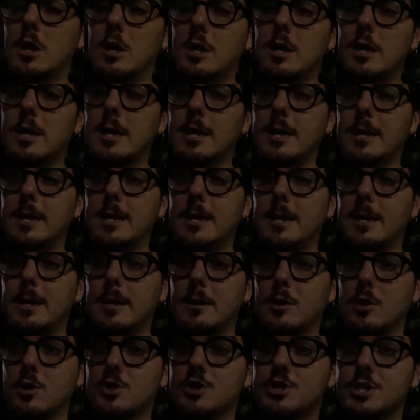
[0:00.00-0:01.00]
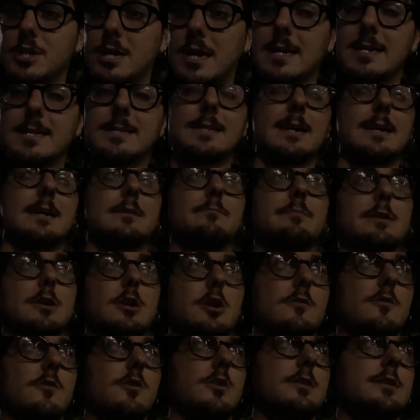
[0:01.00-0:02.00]
eh, lo Shakhtar,
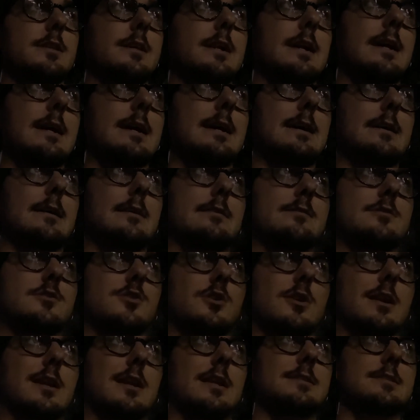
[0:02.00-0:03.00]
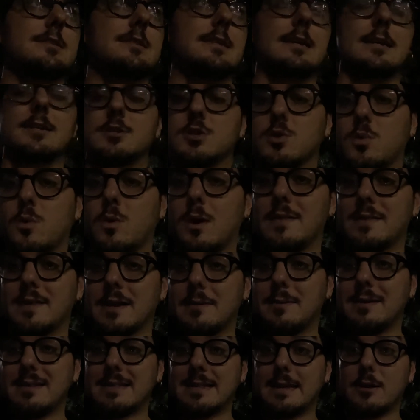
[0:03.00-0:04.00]
però voglio dire eh, sono le classiche
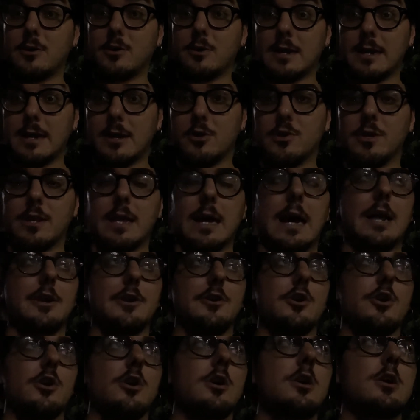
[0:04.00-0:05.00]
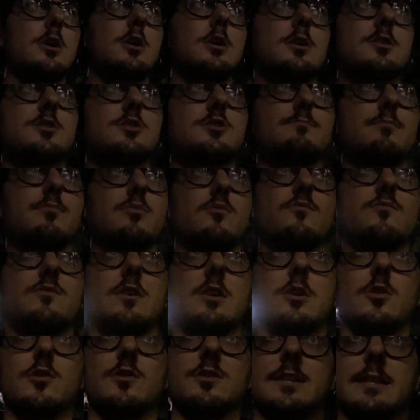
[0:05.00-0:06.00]
squadre meteora che ogni anno
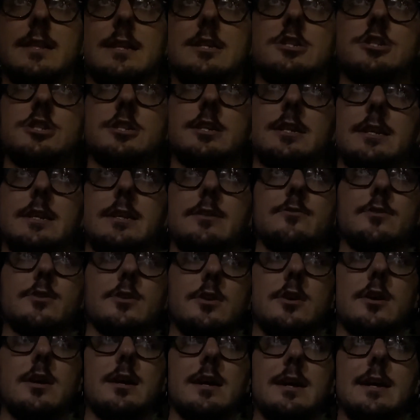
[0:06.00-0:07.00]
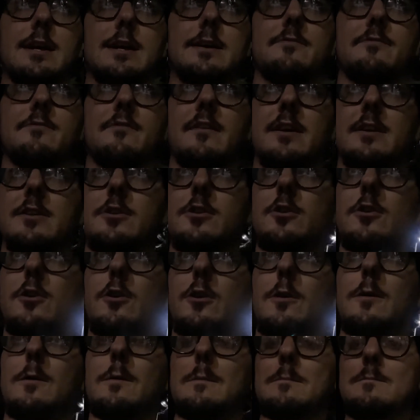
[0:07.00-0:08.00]
spuntano così dal cilindro e
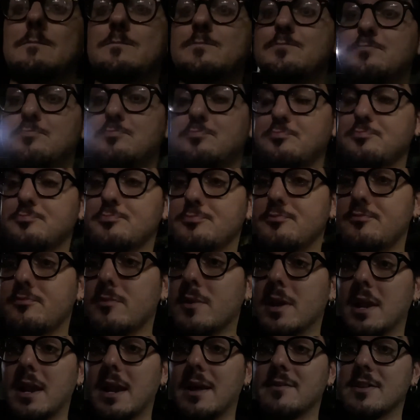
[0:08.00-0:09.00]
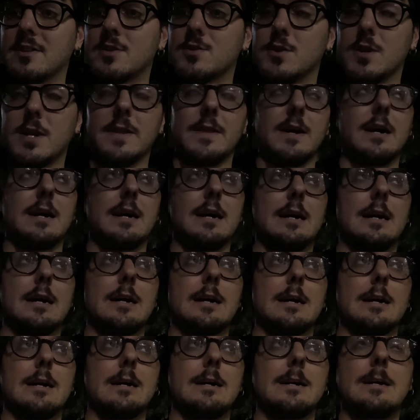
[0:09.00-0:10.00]
fanno la vittoria
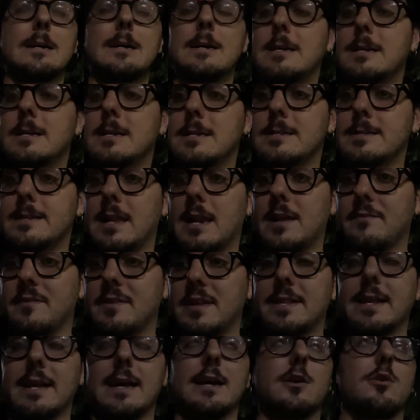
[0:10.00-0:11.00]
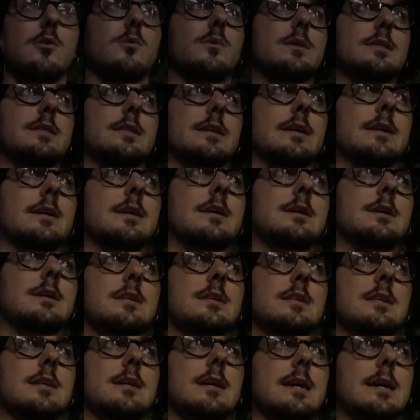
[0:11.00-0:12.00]
da, della vita, ecco, quindi
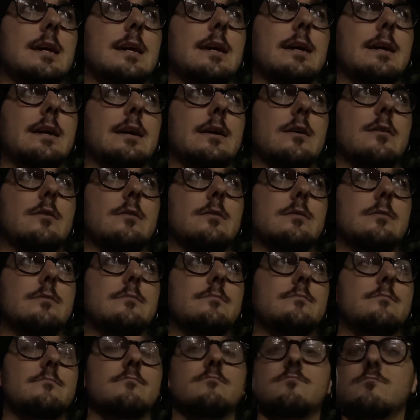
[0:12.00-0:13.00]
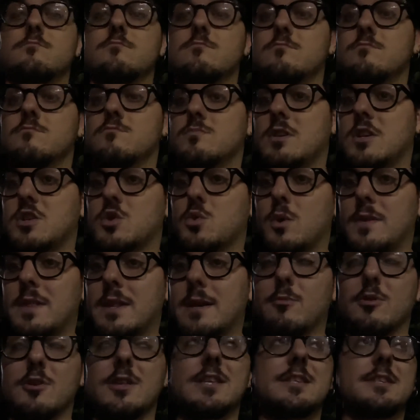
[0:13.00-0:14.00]
eh, una
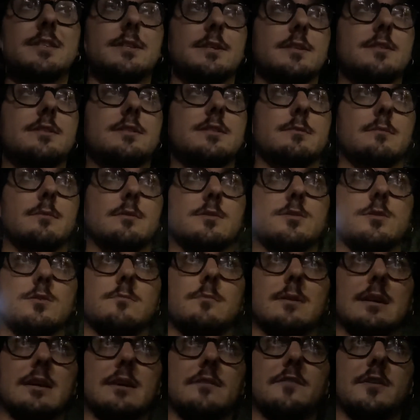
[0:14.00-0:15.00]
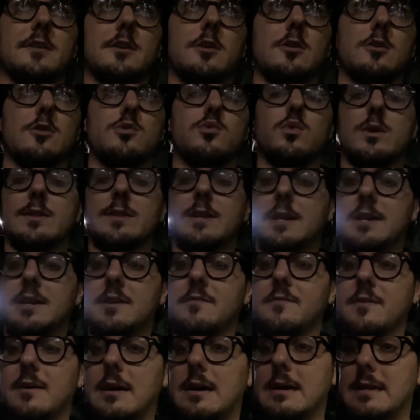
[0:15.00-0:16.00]
squadra modestissima, insomma, che fino a due o tre anni
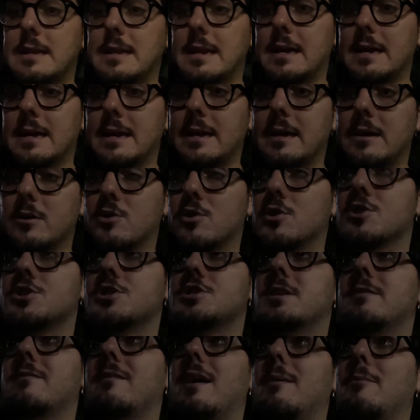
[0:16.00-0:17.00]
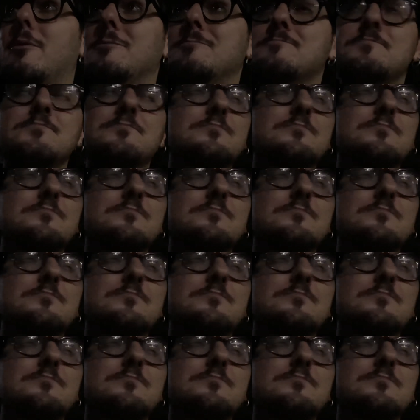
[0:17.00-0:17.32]
fa neanche conoscevamo,